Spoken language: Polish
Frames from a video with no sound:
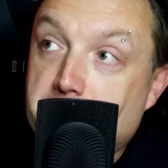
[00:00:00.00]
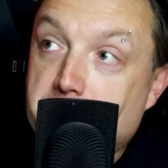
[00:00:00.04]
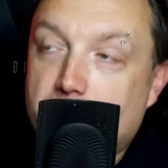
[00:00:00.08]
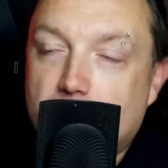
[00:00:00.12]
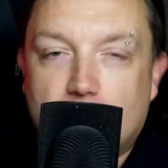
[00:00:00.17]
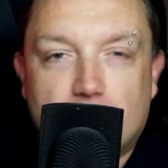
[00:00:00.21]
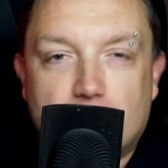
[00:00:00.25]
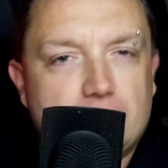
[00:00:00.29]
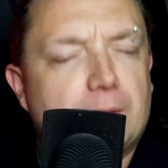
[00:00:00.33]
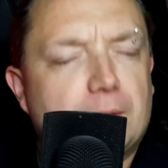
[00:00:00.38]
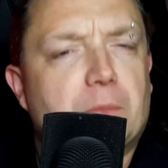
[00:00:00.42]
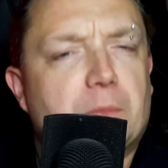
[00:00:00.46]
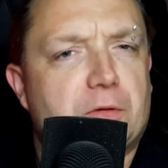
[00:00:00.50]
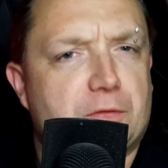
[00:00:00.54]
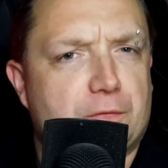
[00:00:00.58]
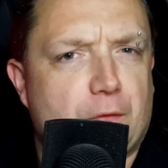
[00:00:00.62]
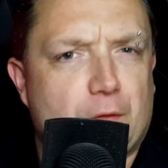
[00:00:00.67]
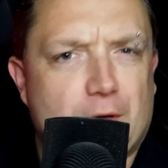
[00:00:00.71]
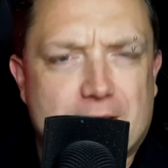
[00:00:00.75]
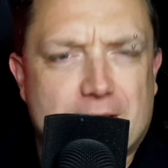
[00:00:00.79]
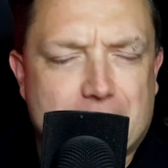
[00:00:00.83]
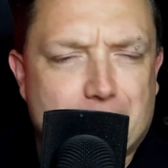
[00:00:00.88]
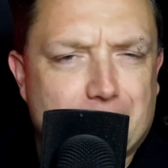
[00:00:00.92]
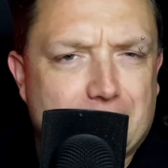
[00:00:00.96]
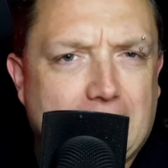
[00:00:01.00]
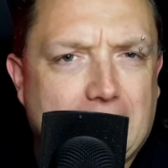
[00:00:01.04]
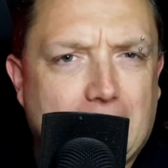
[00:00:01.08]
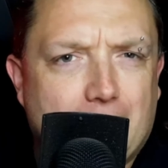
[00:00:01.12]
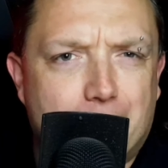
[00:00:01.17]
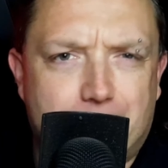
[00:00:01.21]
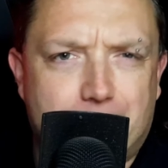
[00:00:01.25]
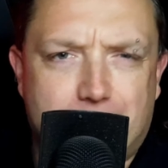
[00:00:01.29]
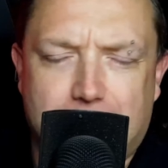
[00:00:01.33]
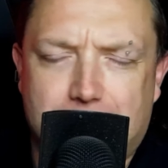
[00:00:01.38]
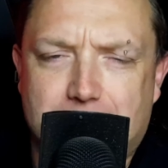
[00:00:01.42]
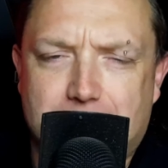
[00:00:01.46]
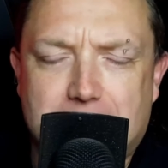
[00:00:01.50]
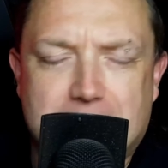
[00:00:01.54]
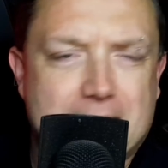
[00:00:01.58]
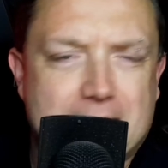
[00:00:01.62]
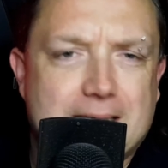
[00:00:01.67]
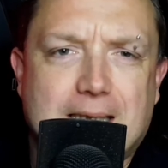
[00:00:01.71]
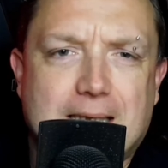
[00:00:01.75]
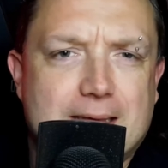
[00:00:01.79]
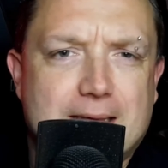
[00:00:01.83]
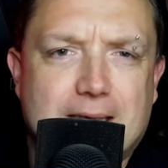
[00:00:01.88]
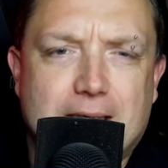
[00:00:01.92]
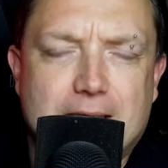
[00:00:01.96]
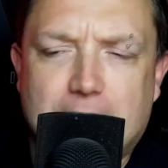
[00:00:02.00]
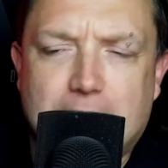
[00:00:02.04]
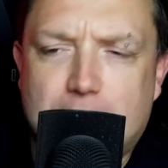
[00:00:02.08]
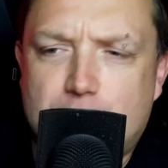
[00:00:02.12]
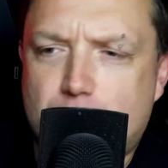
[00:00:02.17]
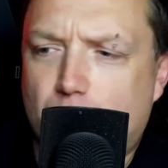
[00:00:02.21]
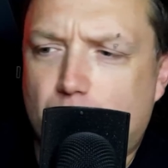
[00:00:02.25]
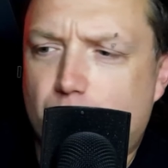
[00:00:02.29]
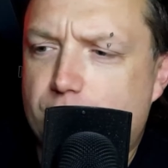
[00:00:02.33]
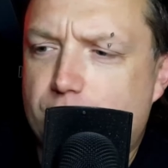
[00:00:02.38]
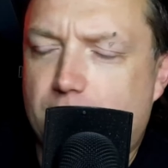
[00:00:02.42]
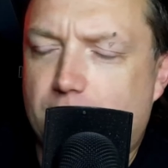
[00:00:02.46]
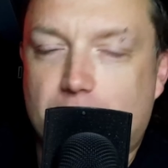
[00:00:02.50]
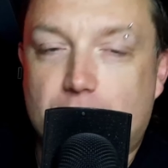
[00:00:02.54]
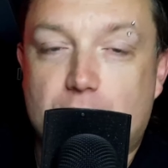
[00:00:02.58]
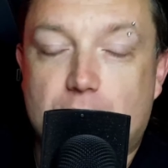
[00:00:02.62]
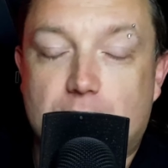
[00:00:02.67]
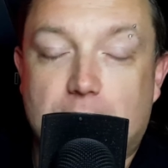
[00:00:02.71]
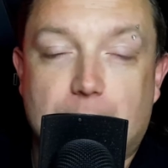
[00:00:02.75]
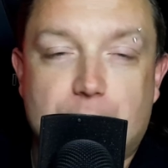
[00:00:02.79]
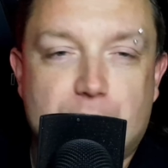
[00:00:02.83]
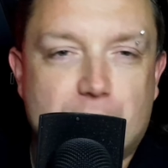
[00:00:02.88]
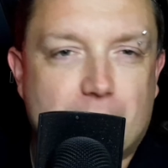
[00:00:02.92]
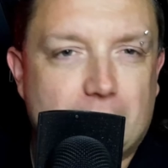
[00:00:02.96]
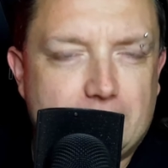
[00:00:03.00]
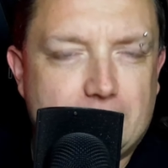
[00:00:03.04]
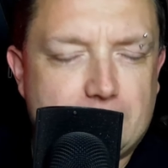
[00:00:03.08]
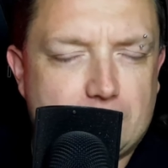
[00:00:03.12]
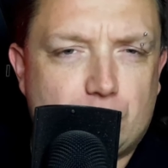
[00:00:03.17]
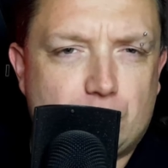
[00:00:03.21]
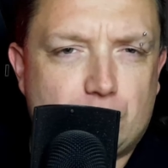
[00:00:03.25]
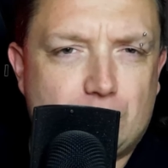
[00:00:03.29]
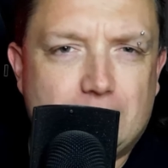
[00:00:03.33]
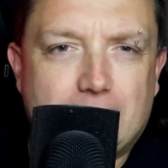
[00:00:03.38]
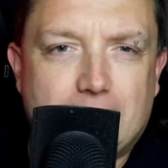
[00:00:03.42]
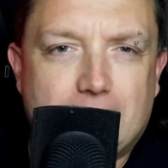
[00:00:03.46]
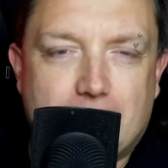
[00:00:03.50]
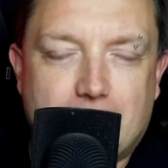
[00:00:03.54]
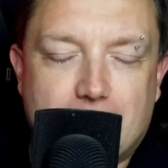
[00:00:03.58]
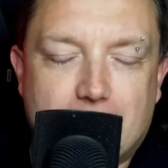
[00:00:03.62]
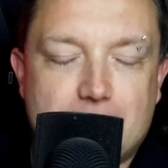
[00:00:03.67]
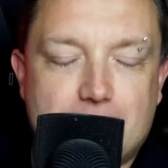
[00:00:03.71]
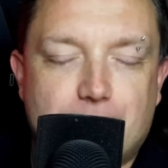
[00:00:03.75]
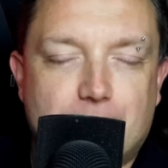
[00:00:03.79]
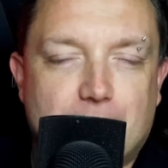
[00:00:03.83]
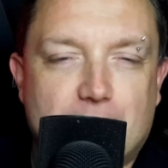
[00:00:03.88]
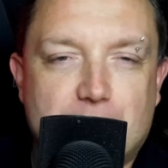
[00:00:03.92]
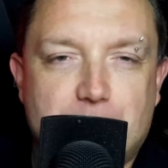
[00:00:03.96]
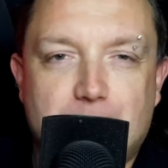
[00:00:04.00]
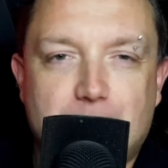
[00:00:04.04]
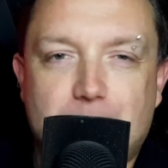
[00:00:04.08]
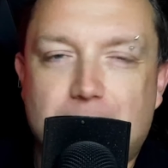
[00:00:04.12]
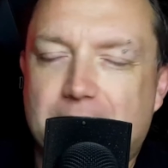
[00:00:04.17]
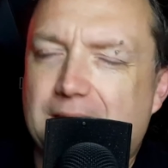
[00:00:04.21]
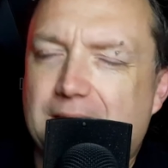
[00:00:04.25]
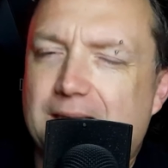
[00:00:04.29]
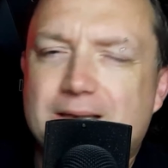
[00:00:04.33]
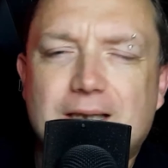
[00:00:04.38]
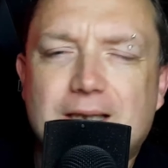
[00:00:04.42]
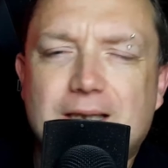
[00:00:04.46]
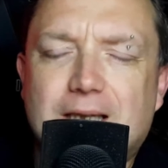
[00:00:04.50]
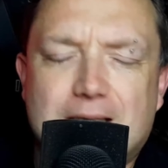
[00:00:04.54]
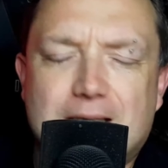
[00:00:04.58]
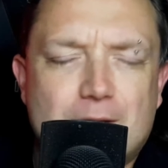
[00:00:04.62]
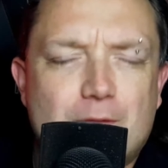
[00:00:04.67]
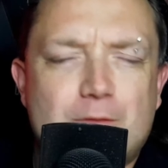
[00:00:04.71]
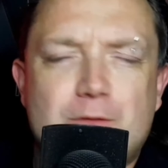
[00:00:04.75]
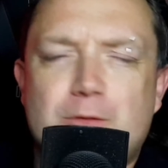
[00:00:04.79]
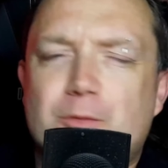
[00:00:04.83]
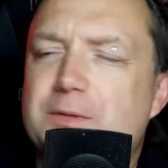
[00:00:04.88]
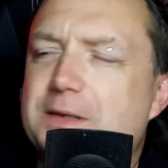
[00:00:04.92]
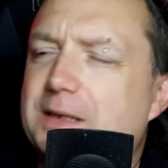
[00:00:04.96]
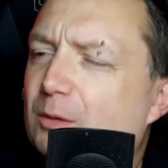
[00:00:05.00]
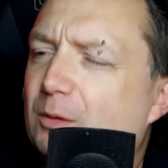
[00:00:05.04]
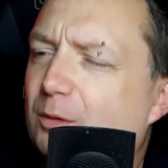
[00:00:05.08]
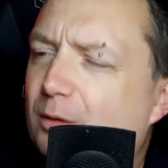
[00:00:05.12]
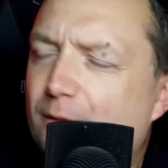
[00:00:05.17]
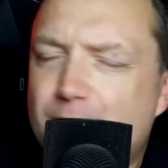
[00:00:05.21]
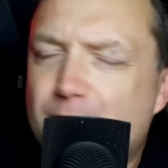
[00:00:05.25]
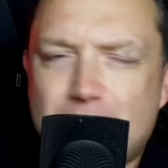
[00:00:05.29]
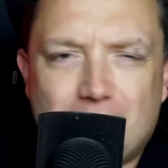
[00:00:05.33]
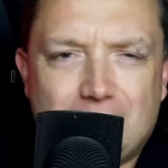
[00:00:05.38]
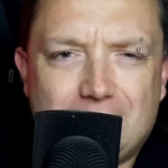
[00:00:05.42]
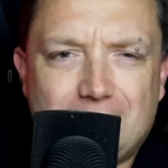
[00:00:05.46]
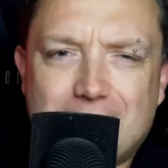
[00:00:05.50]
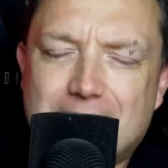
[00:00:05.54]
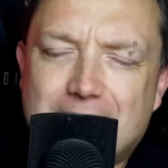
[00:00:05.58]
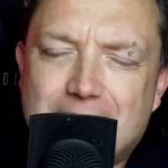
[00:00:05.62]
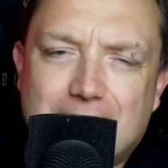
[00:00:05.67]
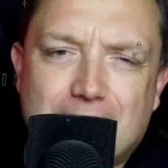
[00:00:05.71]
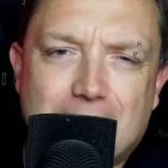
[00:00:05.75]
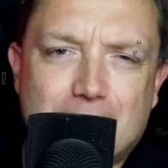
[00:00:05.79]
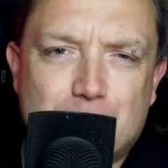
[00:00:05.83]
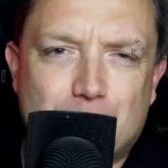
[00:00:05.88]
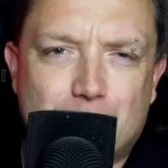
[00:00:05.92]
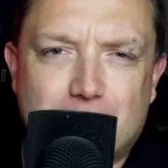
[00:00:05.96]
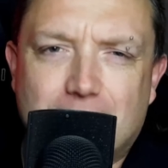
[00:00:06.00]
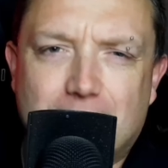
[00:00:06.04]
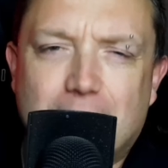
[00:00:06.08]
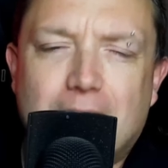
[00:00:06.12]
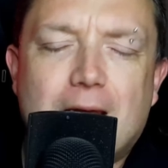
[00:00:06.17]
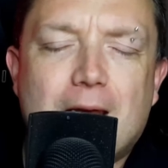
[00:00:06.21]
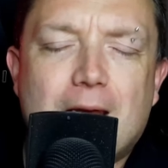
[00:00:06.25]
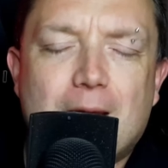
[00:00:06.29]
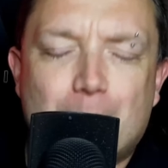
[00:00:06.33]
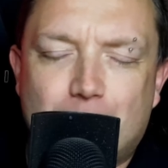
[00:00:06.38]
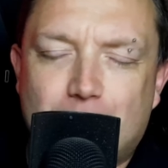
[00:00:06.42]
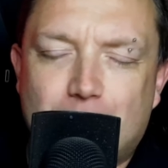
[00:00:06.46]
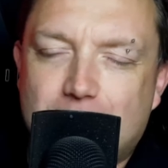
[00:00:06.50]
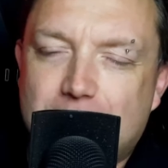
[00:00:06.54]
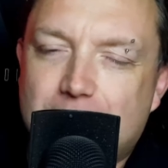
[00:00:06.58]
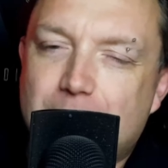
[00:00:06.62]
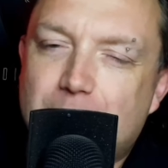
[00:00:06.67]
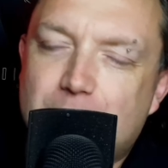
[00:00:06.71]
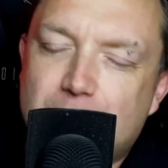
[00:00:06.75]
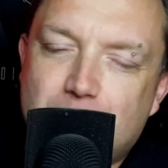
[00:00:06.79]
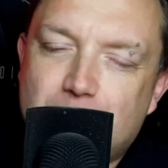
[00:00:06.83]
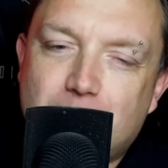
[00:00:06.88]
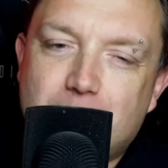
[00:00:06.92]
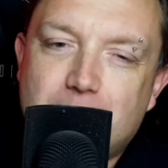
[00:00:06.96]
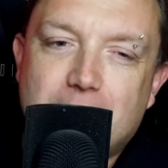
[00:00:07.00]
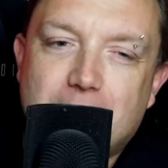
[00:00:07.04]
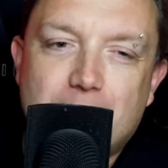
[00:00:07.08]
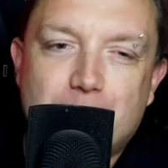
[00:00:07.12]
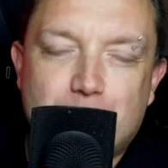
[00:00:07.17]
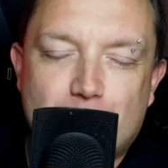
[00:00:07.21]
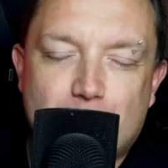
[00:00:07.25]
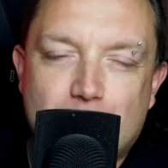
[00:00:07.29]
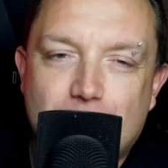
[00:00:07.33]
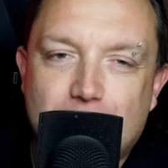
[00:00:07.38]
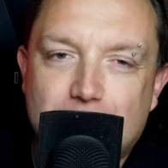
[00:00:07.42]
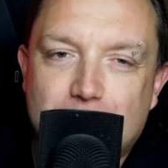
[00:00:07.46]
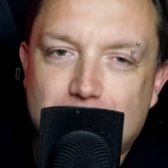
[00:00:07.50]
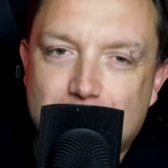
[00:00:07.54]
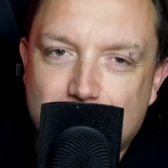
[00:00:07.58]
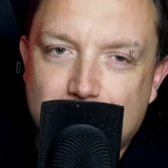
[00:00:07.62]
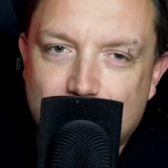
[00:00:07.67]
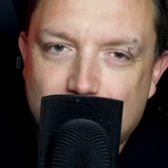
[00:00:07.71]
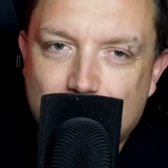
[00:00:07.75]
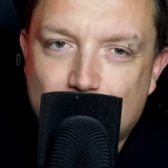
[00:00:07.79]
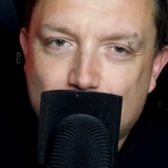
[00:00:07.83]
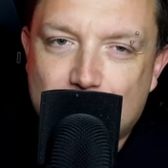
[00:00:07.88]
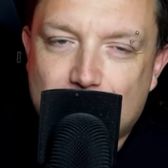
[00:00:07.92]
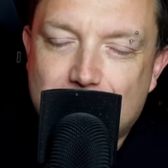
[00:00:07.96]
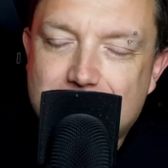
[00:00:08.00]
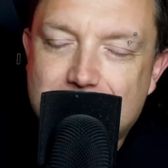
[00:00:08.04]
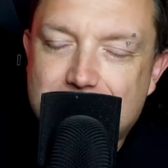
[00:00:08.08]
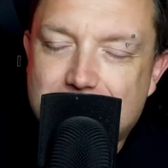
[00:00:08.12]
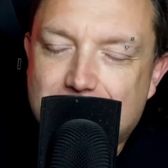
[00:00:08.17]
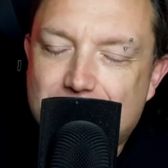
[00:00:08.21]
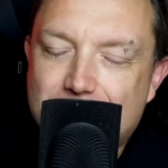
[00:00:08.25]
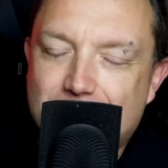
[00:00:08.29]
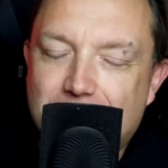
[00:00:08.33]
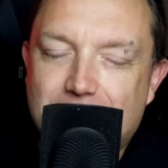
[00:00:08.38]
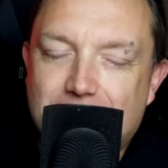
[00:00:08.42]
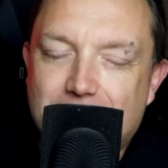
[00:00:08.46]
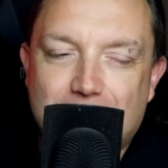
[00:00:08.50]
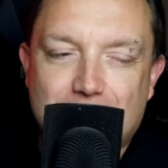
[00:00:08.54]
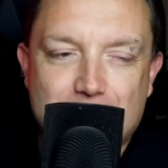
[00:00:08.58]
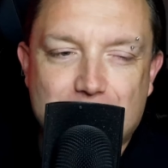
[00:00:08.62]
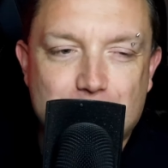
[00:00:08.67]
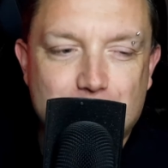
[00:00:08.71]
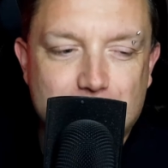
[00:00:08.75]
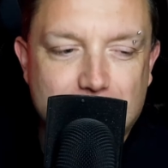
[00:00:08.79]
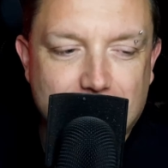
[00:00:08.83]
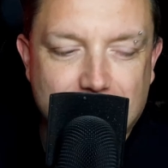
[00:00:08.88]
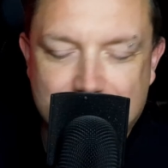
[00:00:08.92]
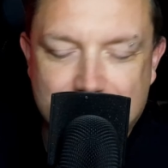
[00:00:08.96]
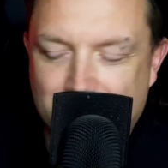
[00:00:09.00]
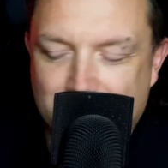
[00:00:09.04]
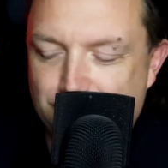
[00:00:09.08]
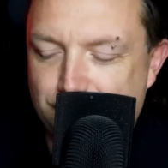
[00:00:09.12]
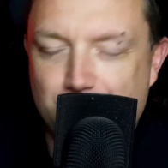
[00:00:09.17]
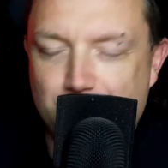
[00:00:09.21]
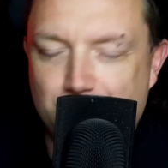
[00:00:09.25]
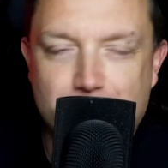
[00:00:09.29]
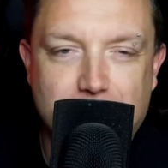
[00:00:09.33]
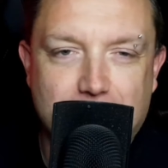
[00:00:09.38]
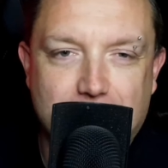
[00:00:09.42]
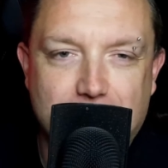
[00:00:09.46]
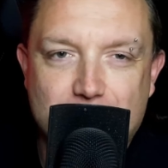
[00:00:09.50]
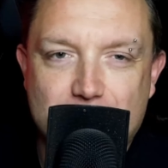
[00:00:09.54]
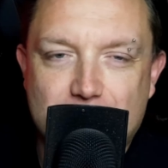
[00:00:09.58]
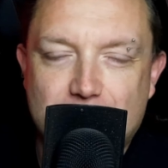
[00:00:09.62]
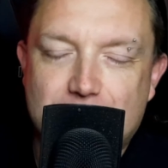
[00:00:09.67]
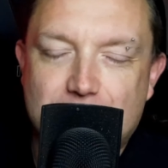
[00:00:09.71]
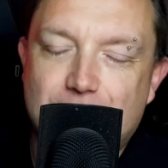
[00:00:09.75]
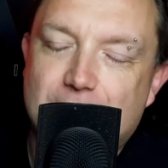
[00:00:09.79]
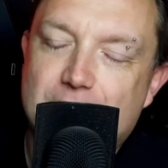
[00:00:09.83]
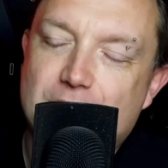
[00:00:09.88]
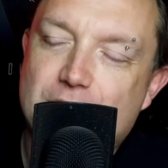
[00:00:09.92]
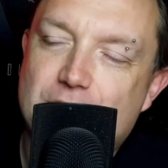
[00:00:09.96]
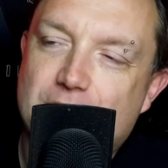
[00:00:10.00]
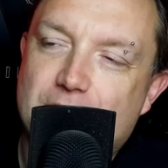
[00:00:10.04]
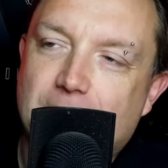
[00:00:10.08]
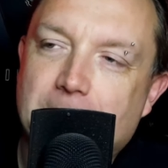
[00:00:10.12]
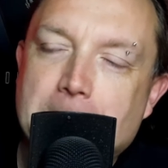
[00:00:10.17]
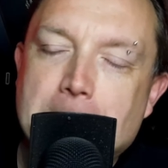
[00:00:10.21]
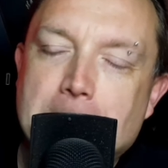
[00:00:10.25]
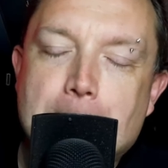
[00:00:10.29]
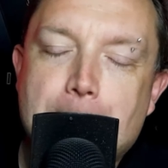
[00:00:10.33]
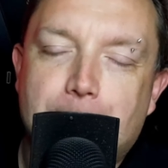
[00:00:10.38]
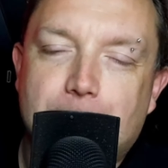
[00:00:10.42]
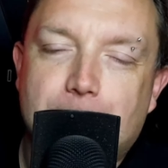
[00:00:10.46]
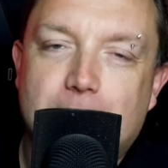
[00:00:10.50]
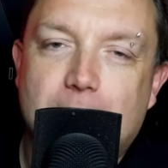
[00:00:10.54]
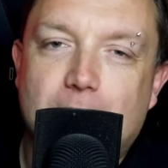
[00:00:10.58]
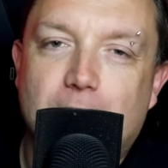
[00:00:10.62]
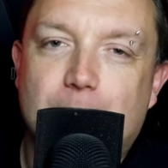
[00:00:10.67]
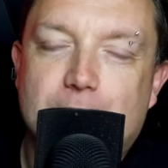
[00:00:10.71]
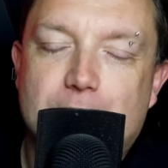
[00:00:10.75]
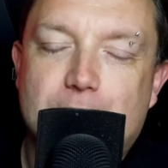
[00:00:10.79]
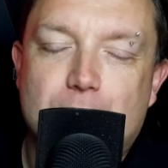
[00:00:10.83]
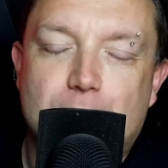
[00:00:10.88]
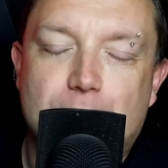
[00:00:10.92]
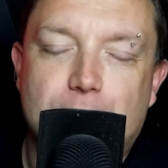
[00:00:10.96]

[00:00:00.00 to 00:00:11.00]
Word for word: o nie wiem, z Forestem Gumpem, skazani na Shawshank, czy na przykład listą Schindlera, Stevena Spielberga. Nie, nie, to są całkowicie inne gatunki, bo gdybyśmy mieli porównywać, no to wiadomo, że lista Schindlera jest tutaj, a ten film tak jeszcze 20 km y,